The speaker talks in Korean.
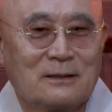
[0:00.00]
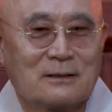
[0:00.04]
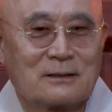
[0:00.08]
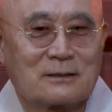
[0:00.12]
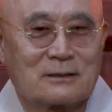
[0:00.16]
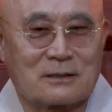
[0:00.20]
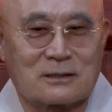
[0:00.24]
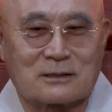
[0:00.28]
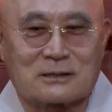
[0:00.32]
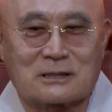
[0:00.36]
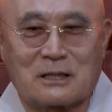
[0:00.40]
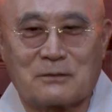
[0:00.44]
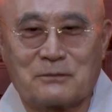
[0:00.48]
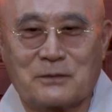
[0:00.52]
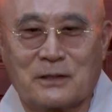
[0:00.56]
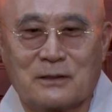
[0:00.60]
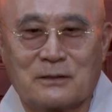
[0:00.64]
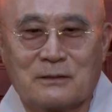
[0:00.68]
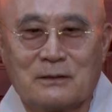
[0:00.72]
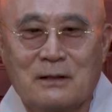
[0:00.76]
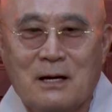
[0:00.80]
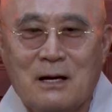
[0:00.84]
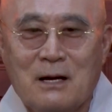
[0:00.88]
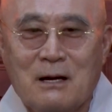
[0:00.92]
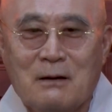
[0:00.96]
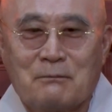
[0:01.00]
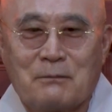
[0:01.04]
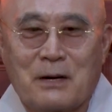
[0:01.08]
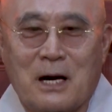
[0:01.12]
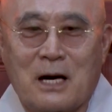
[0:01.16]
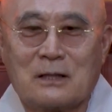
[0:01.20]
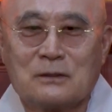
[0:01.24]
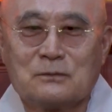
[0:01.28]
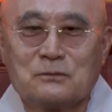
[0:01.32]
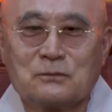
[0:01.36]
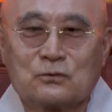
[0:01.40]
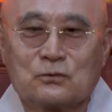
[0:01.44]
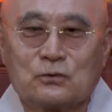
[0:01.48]
그렇다면
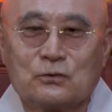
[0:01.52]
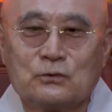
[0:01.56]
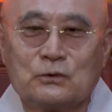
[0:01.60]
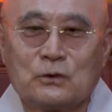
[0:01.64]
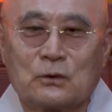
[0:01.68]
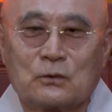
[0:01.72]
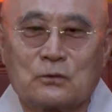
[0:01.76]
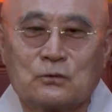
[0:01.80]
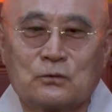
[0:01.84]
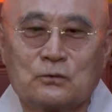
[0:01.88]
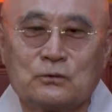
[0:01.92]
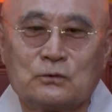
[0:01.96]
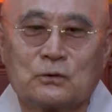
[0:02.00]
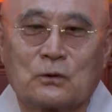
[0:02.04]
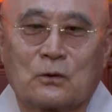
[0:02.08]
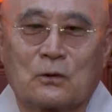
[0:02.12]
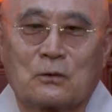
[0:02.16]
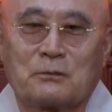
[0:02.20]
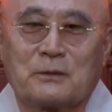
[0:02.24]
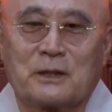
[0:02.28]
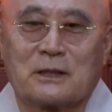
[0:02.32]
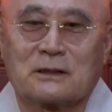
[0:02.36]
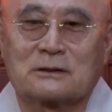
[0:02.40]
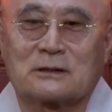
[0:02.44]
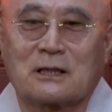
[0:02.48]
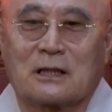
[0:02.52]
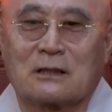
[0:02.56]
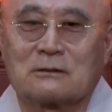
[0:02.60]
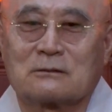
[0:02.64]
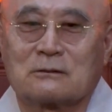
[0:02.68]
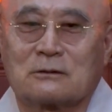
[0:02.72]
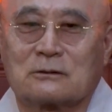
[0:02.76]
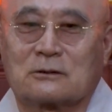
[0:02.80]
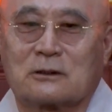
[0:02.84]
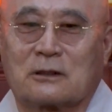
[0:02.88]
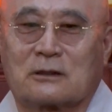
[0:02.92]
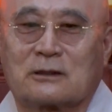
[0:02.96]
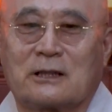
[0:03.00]
마음 근육 운동 명상은
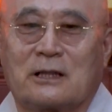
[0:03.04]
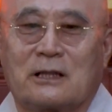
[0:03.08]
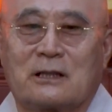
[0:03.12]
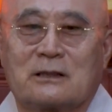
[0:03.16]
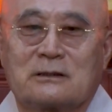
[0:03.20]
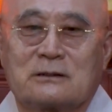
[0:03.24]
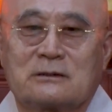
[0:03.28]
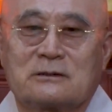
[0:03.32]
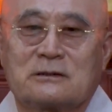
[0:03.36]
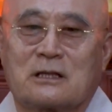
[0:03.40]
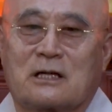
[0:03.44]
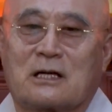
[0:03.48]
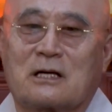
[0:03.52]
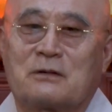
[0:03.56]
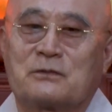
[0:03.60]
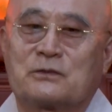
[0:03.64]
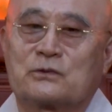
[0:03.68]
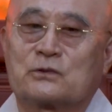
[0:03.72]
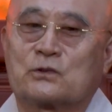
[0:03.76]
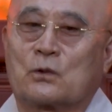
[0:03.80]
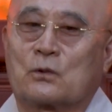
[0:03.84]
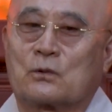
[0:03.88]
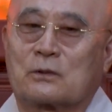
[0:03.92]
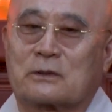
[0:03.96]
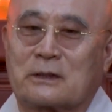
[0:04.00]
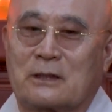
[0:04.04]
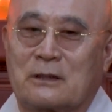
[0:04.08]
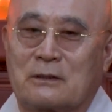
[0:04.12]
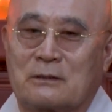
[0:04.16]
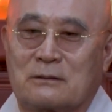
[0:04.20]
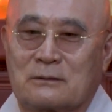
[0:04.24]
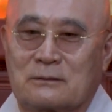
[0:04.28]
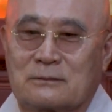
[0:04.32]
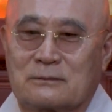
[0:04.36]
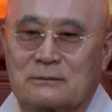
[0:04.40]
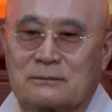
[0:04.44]
어떻게 시작하면 좋을까요?